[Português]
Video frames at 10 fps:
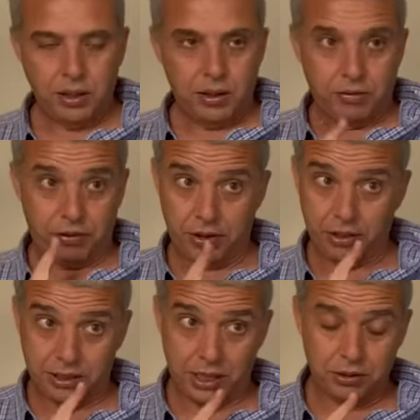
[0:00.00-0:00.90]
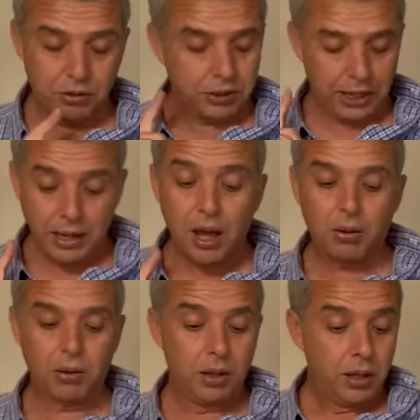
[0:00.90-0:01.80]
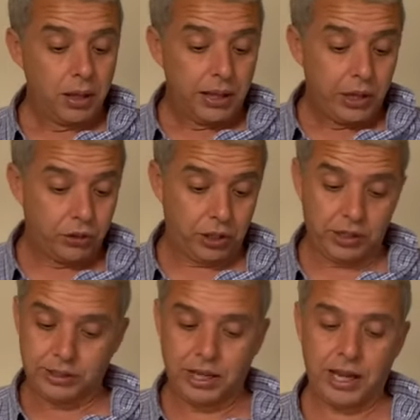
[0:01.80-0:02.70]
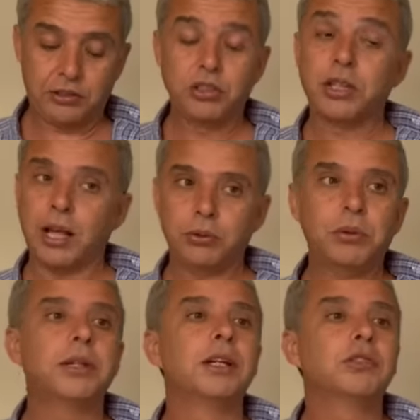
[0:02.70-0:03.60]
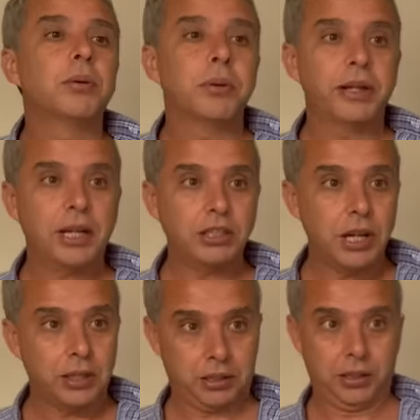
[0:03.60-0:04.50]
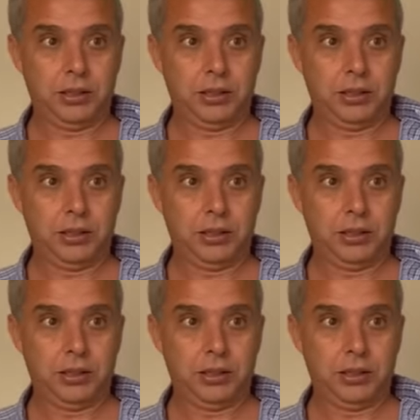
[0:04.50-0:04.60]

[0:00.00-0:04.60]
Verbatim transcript: Frango assado eu não tenho, não. Eu tenho esse resto de tatu aqui que sobrou da janta.